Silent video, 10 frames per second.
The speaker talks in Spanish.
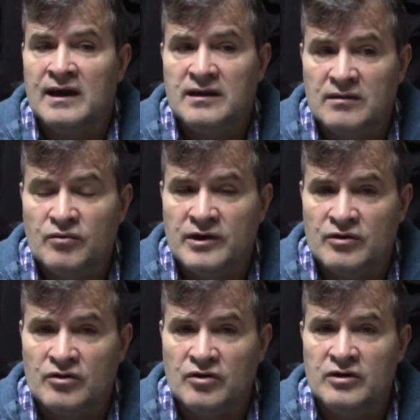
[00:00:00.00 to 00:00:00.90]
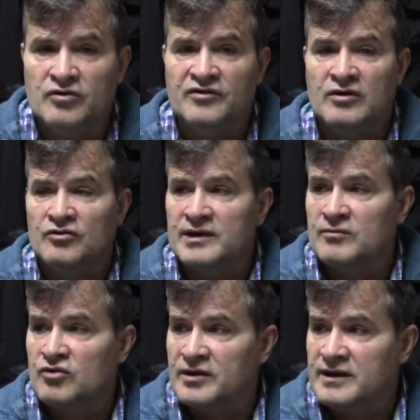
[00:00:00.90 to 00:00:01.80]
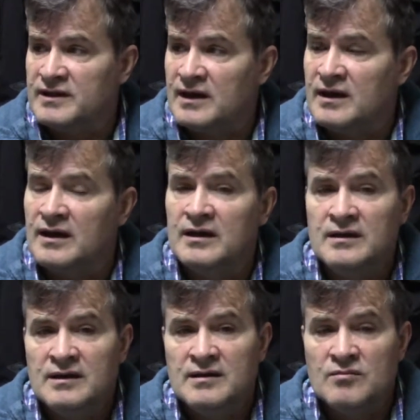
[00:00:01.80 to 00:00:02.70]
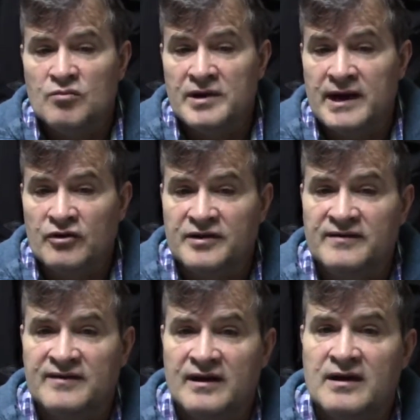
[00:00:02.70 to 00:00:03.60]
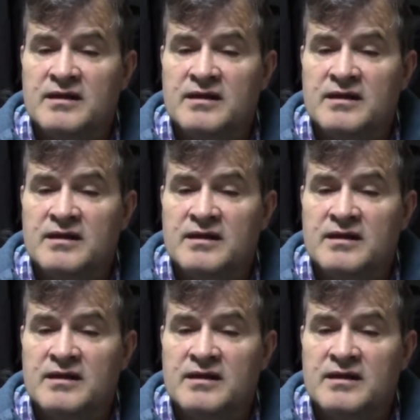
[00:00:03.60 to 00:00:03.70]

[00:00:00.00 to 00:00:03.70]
Y bueno, hoy nos encontramos con esta buena noticia.